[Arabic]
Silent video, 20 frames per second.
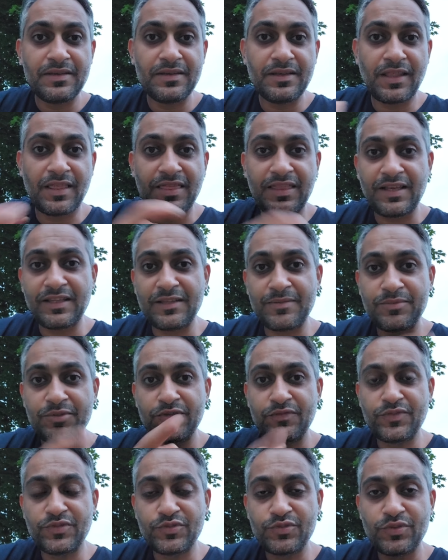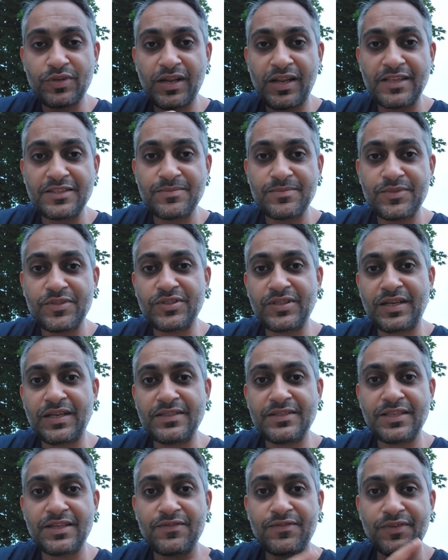الثاني بيشوف الصوره لازم يدش على
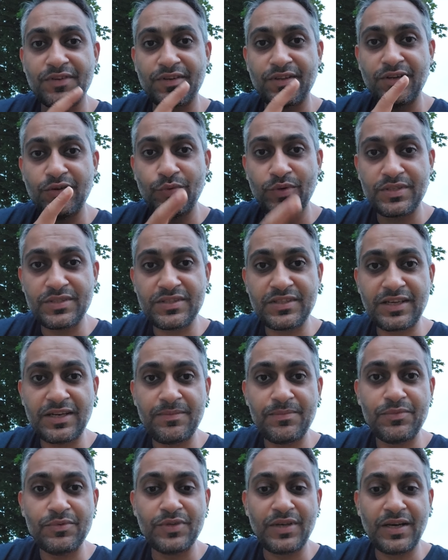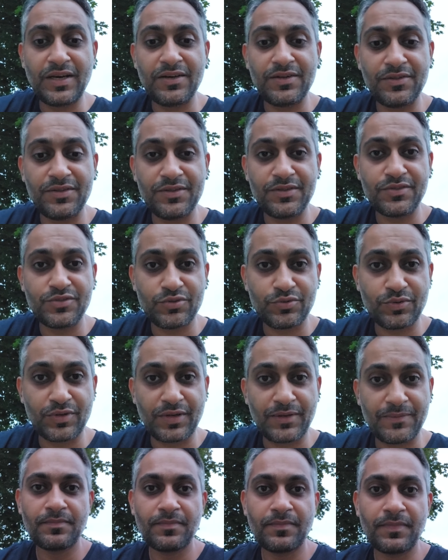سيرفر الواتساب وياخذ
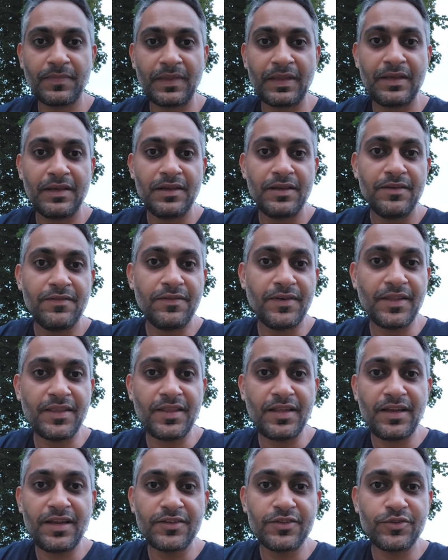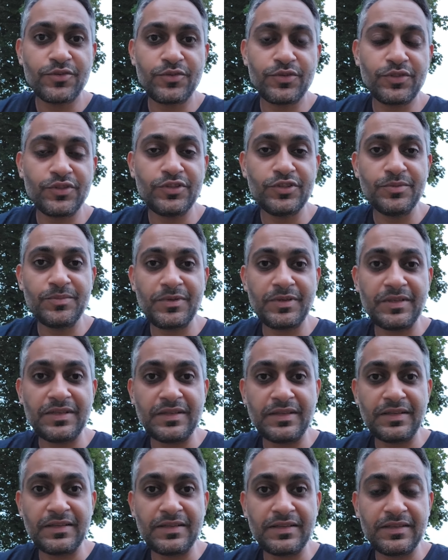الصوره فهذولاك يكون عندهم
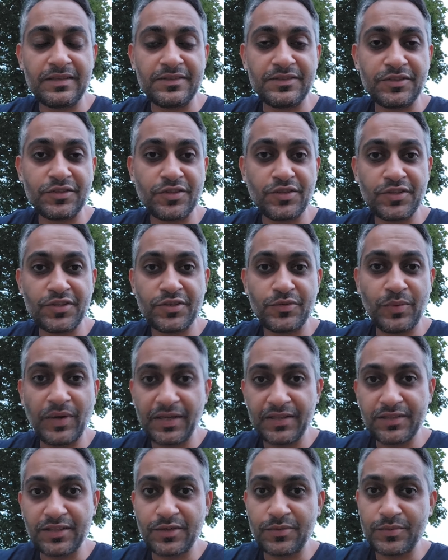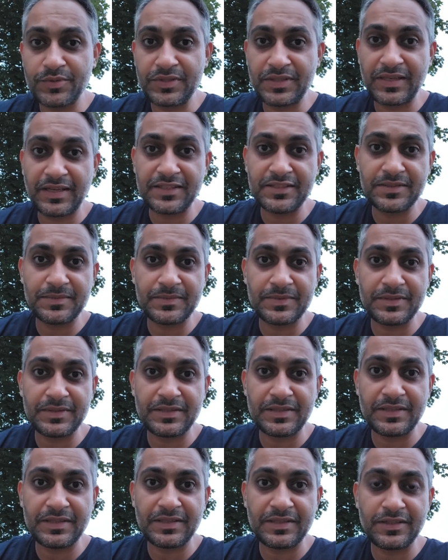السكيورتي آه، وايد قوي لازم ان
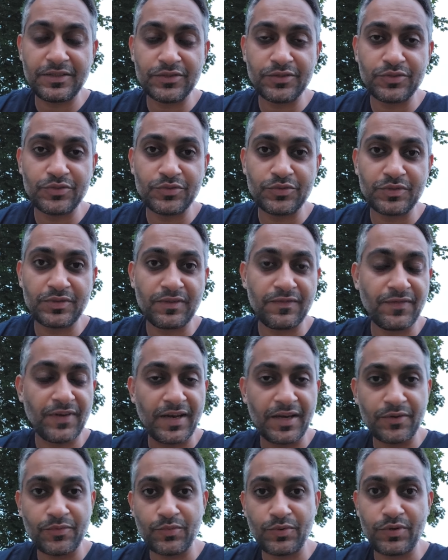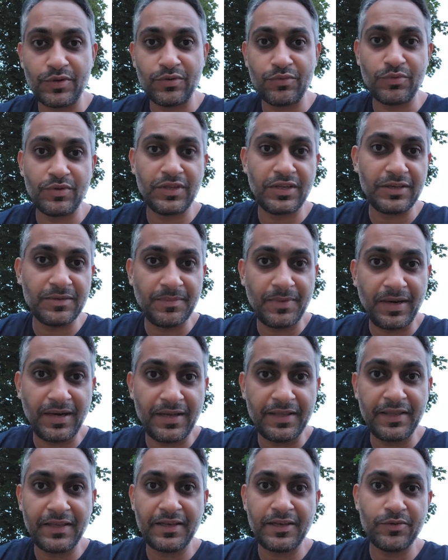يحطون الفاير وول
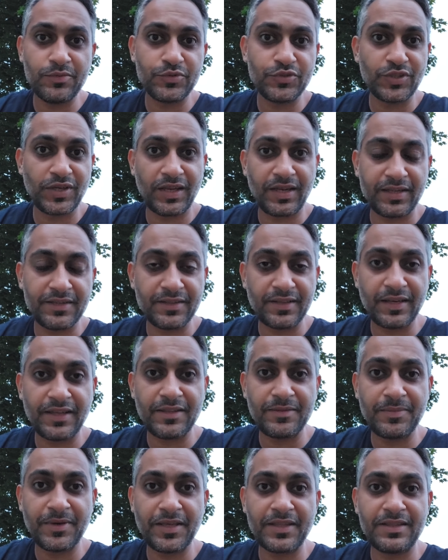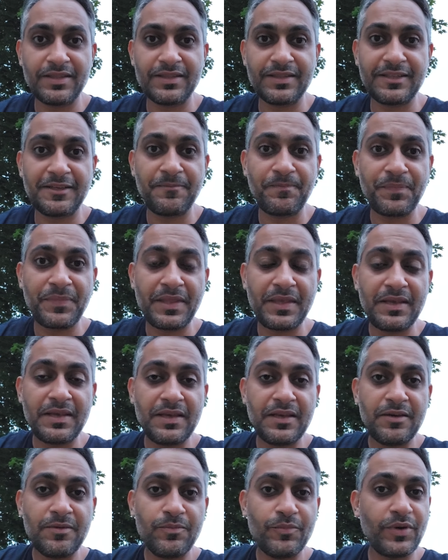والحمايه والشغلات هذه بحيث انه
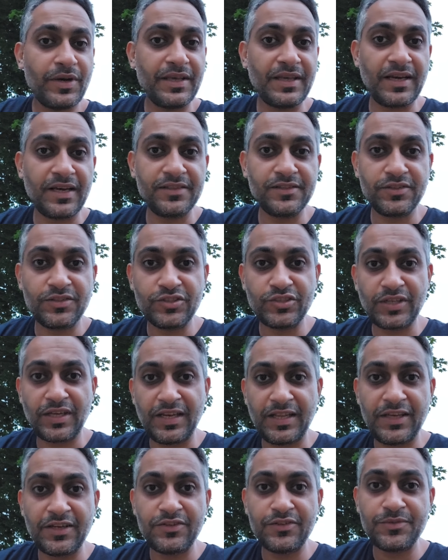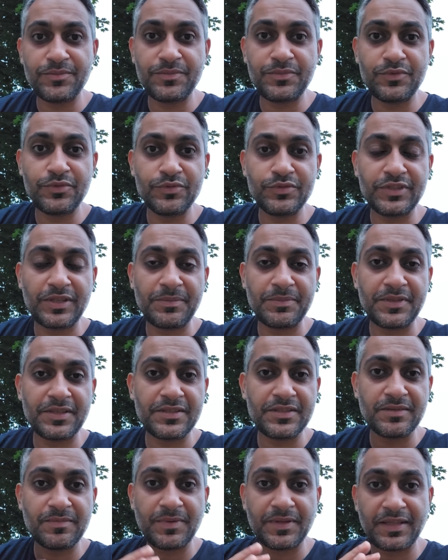ما اي احد يدش عليهم وانت
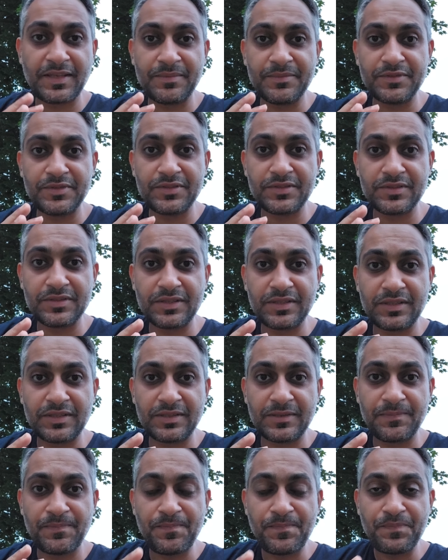بتنزل برنامج آه،